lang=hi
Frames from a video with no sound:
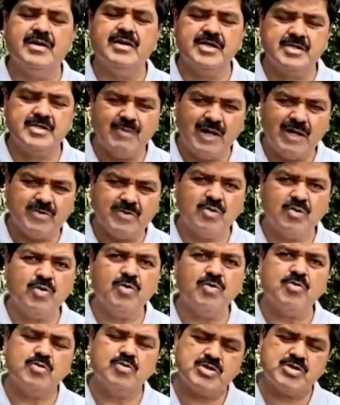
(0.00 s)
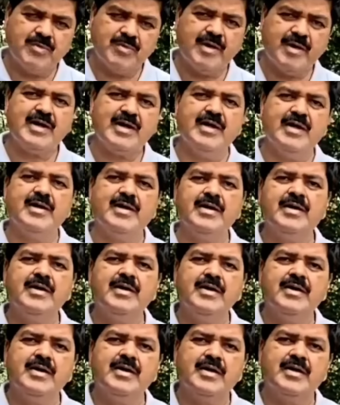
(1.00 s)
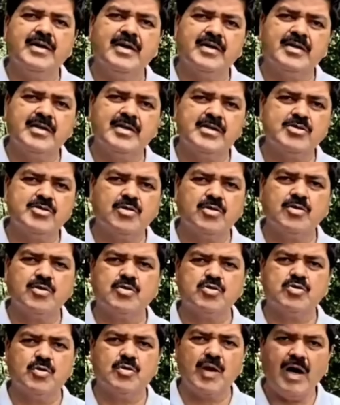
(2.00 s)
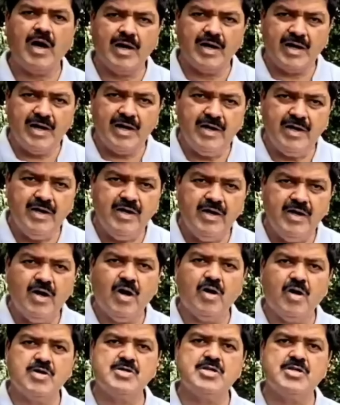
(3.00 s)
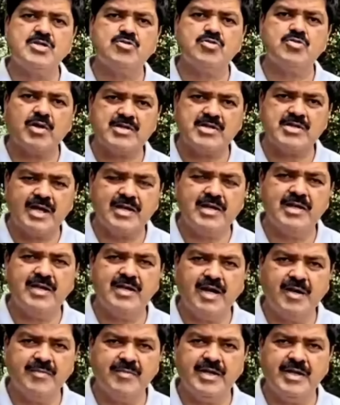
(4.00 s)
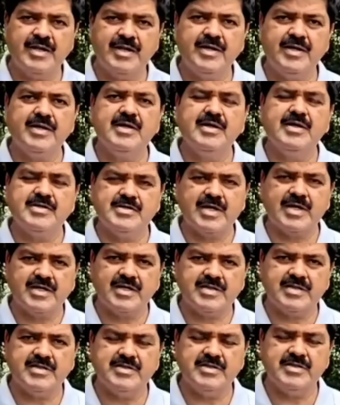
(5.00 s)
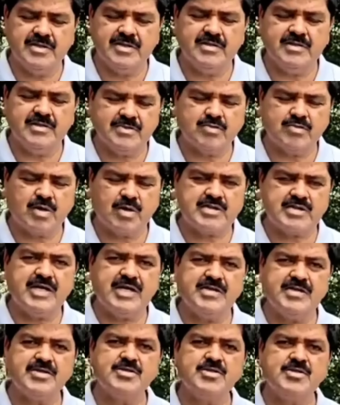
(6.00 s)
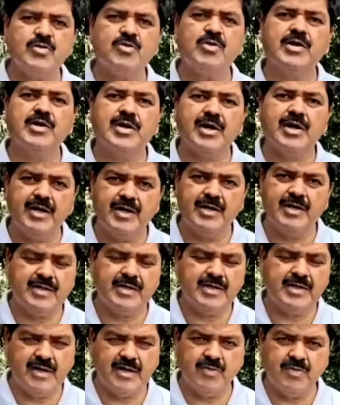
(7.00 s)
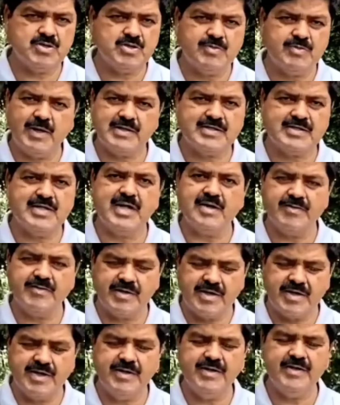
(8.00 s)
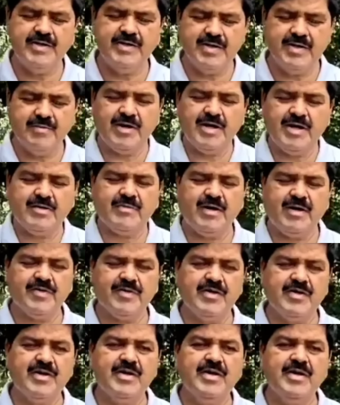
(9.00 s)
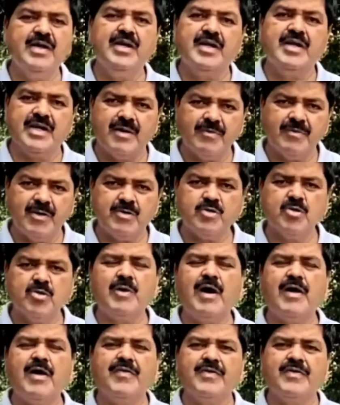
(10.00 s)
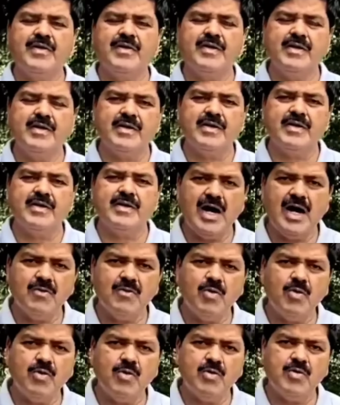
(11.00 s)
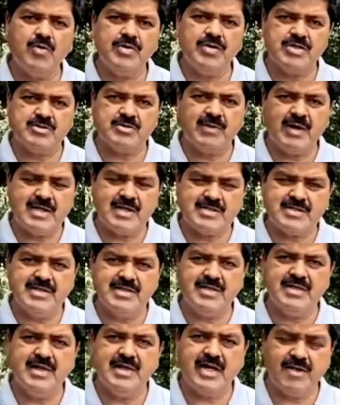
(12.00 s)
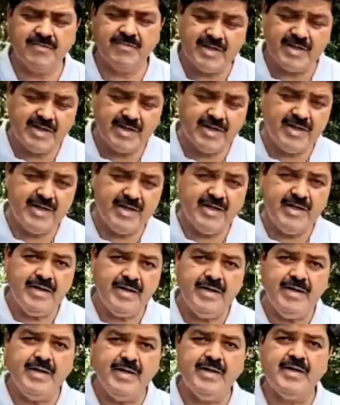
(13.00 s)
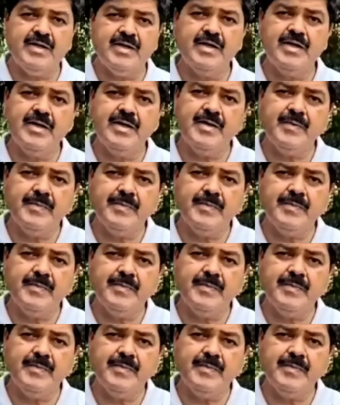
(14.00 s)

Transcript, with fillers: इस बात को उस समय कहे हैं कि ये 300 किलो सोना आ रहा है और इसकी सुरक्षा के लिए हमने जांच सुरक्षा एजेंसियों को लिखा है क्या वो इस बात से अनभिज्ञ है नंबर एक बात नंबर दो बात क्या वो इस बात से अनभिज्ञ है कि